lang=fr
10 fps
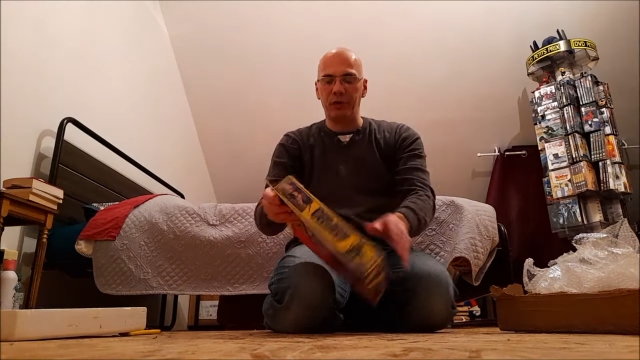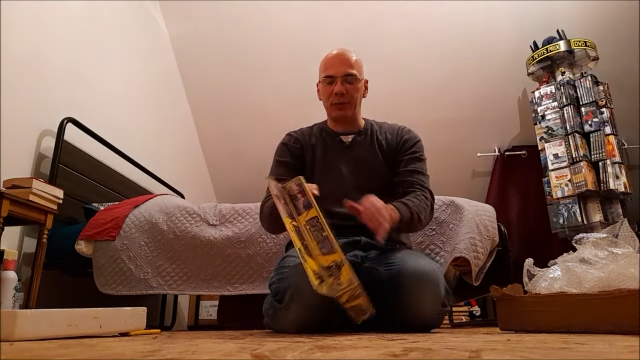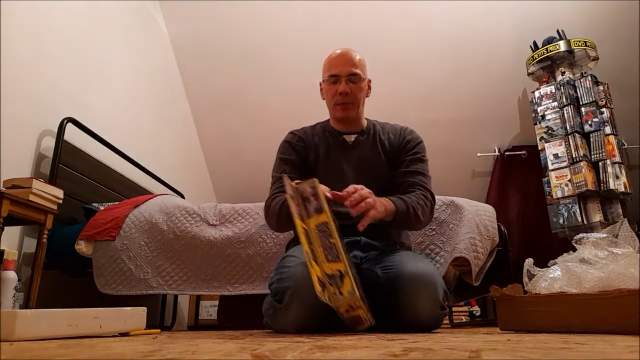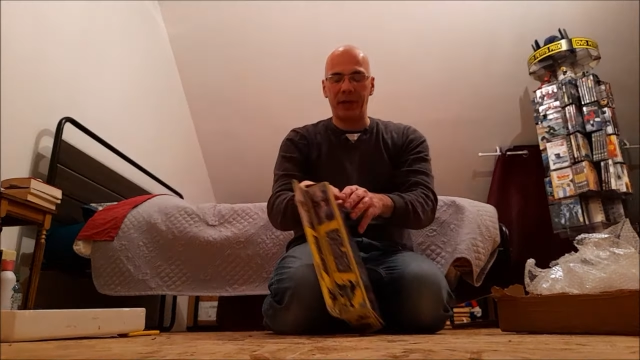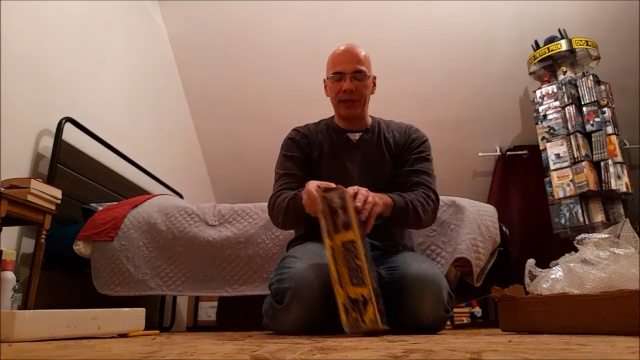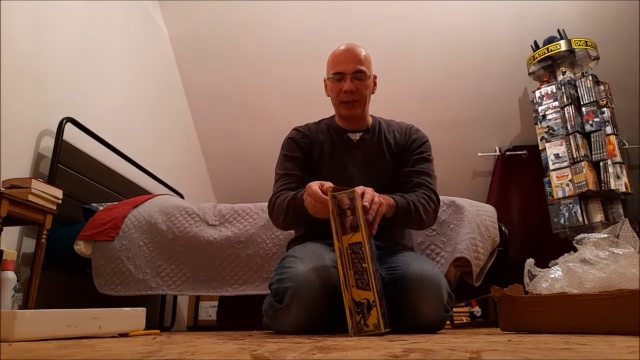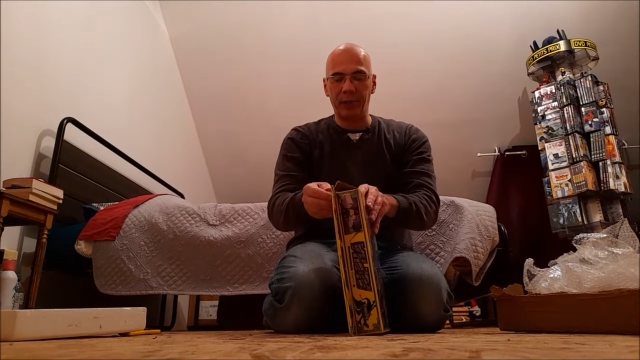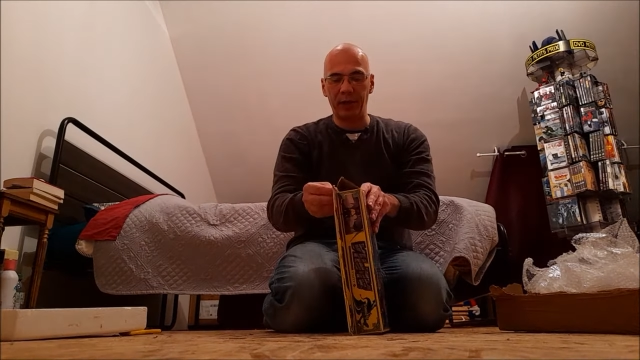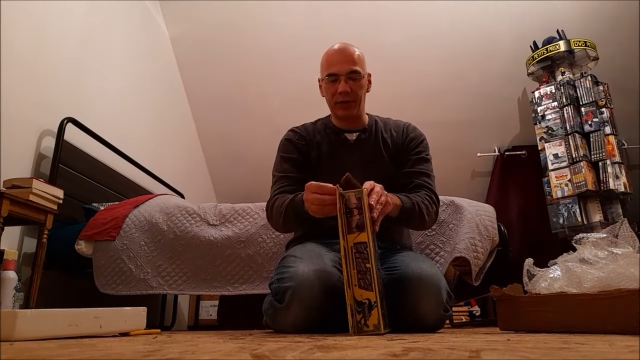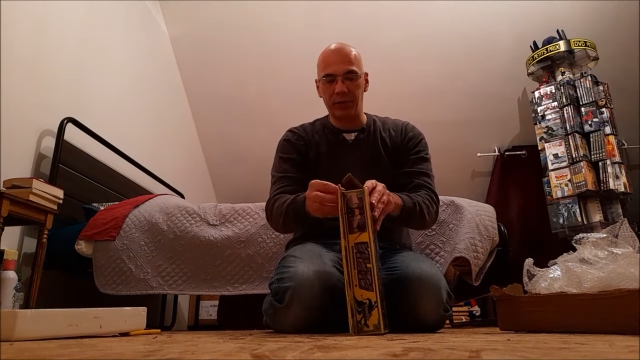moi j'aime parler des
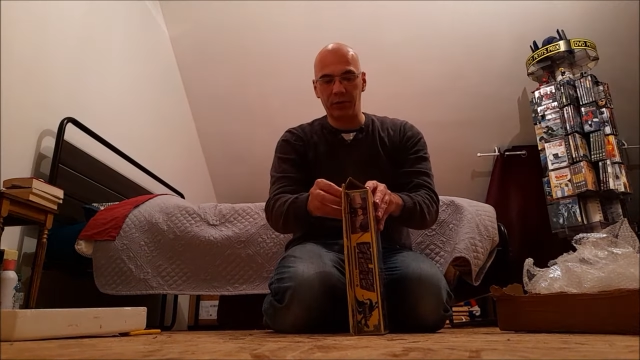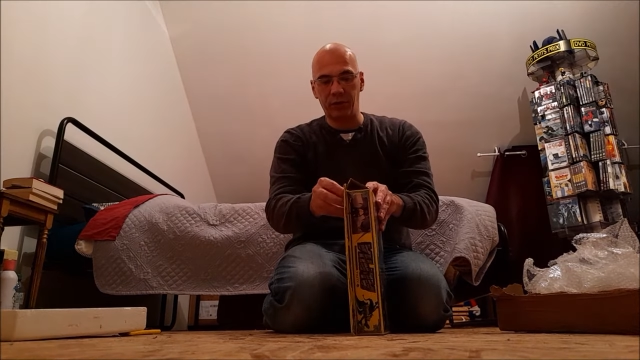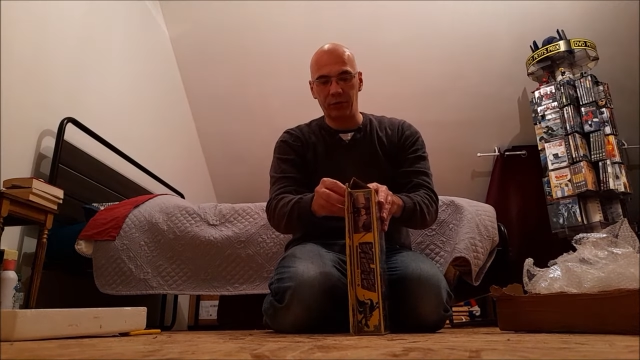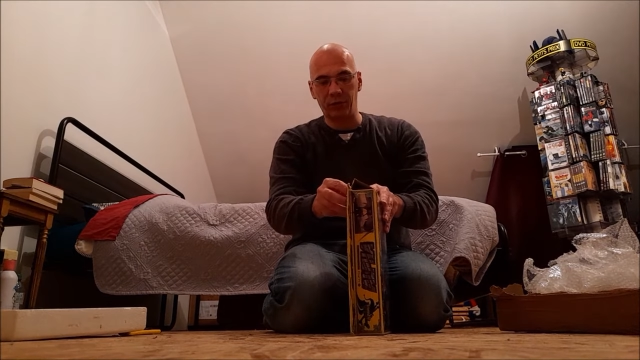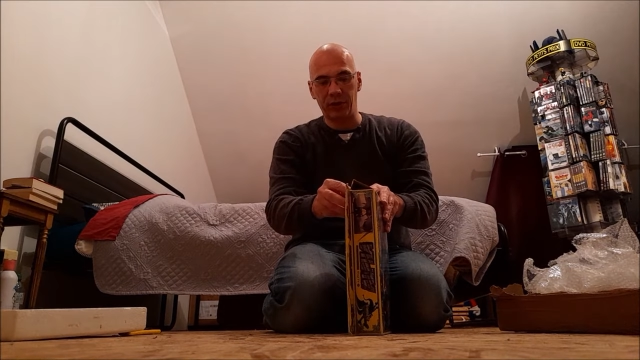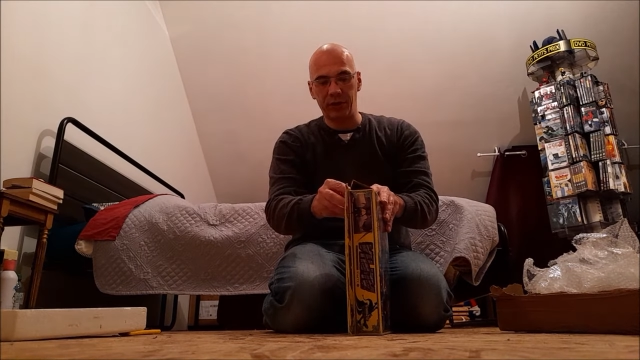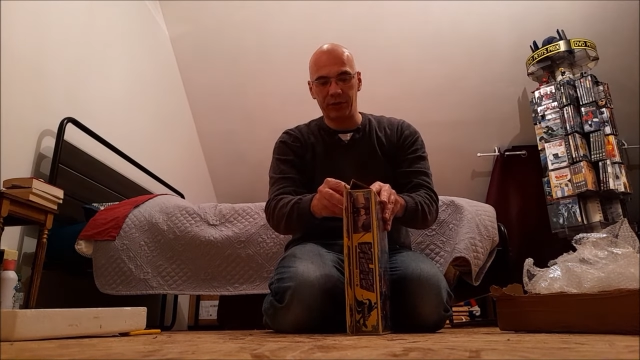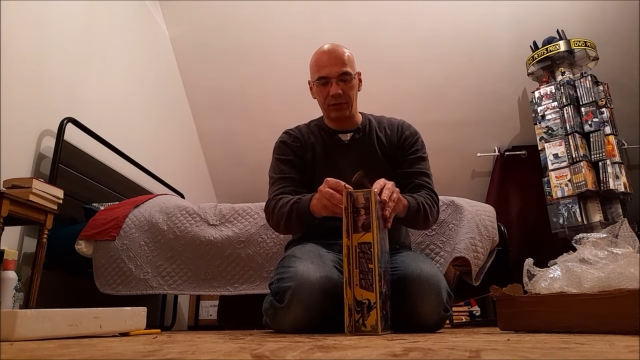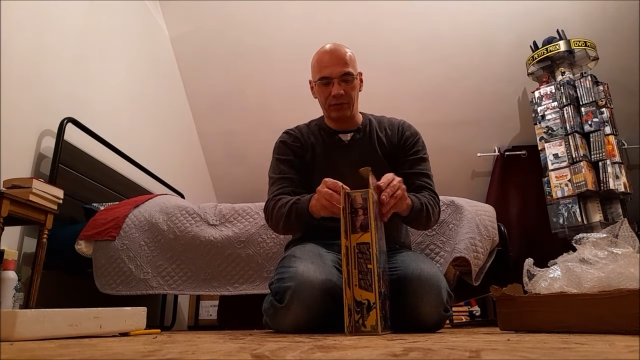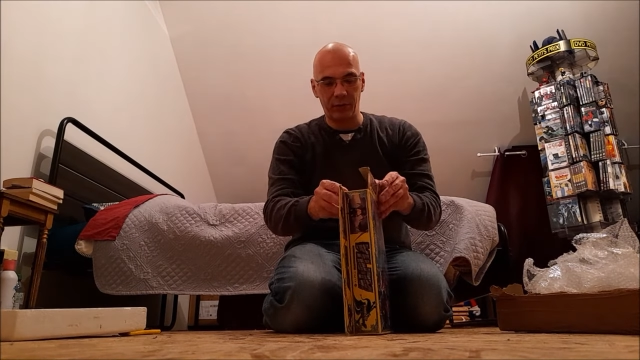prix parce que quand on
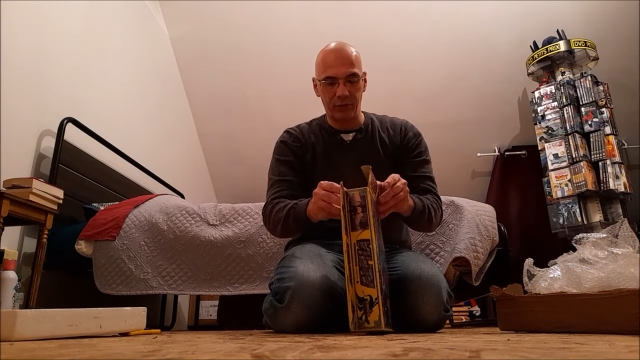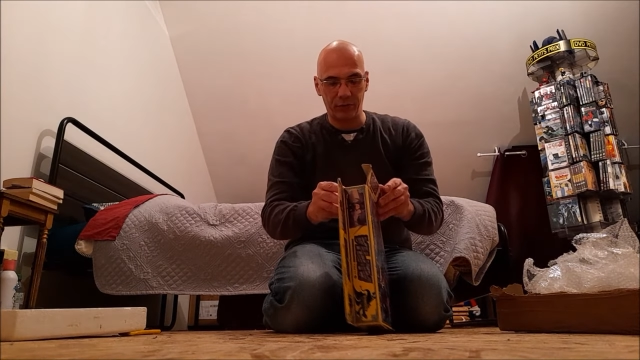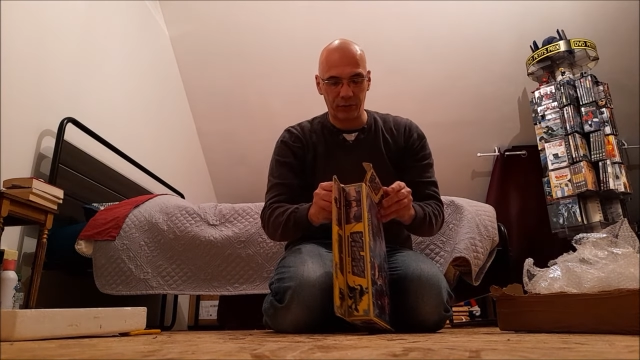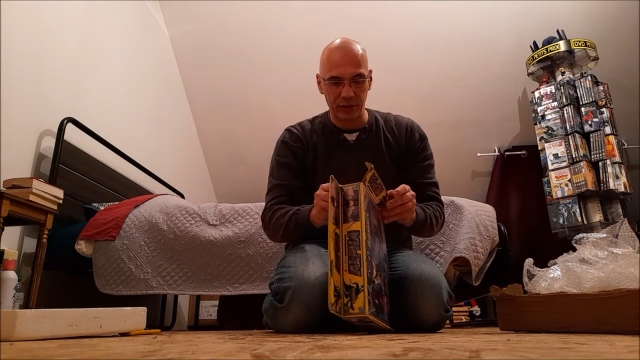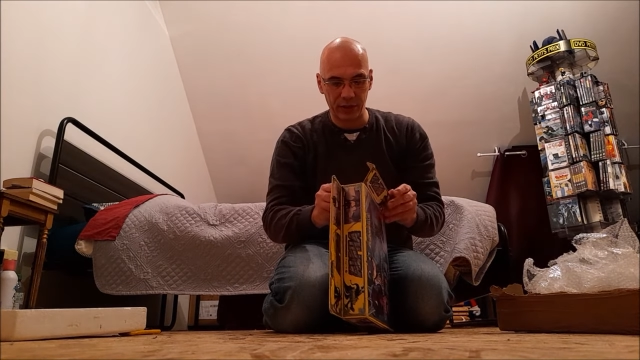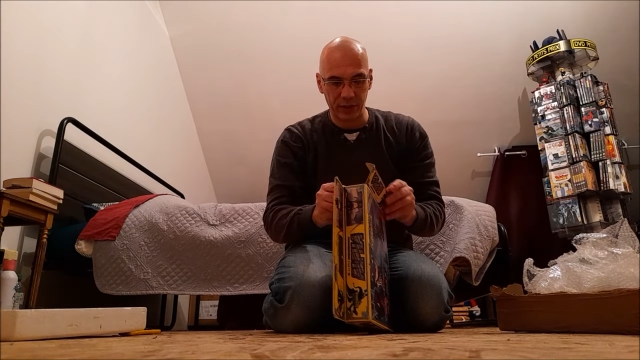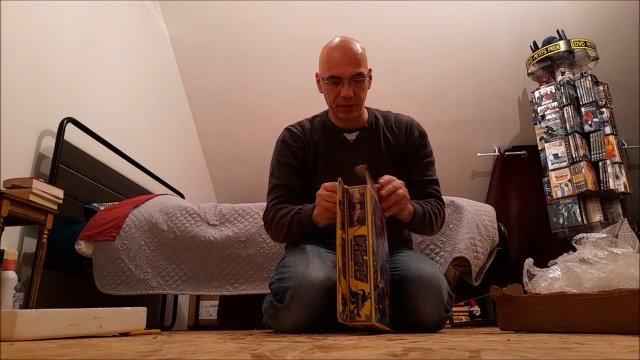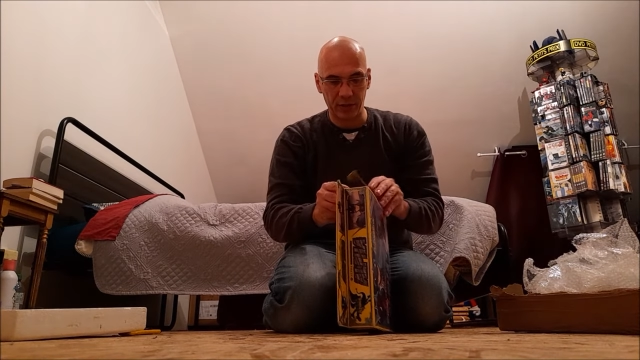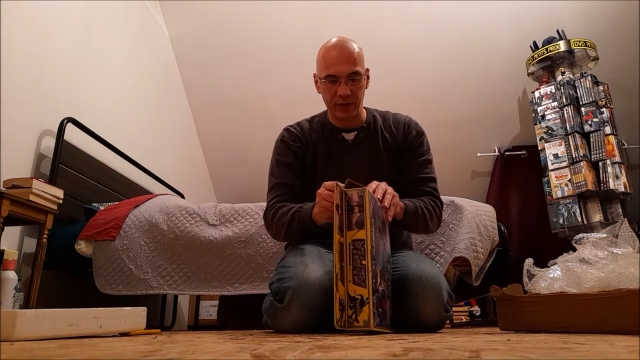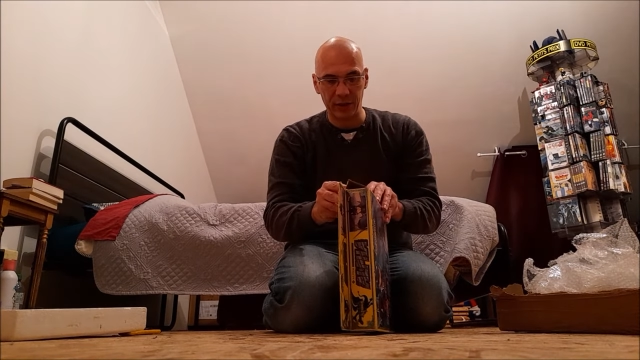collectionne, évidemment, il faut acheter
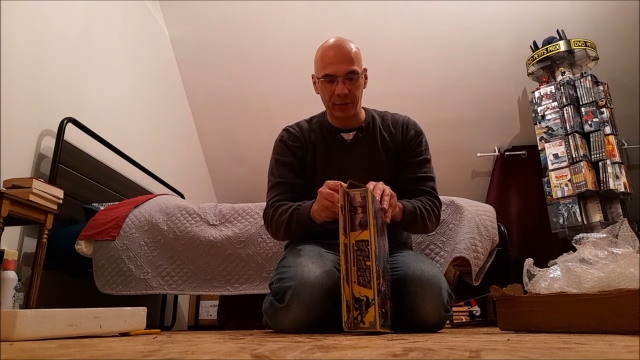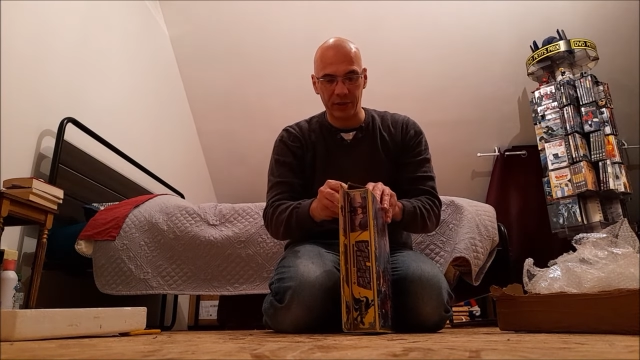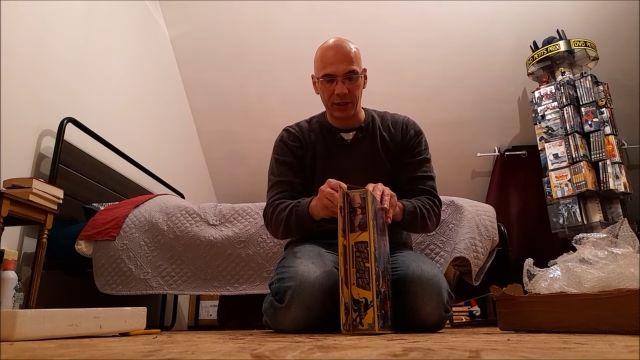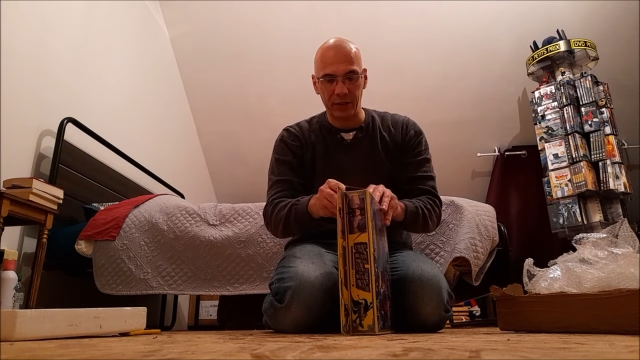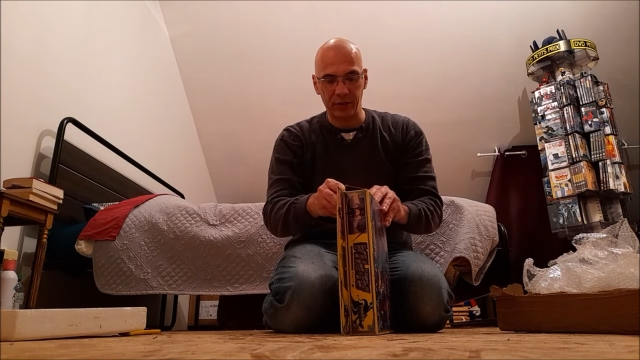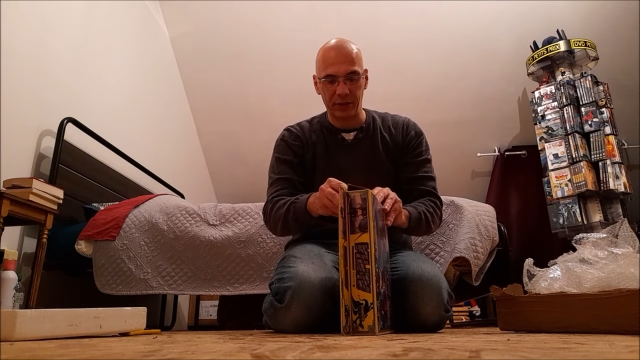euh, les objets,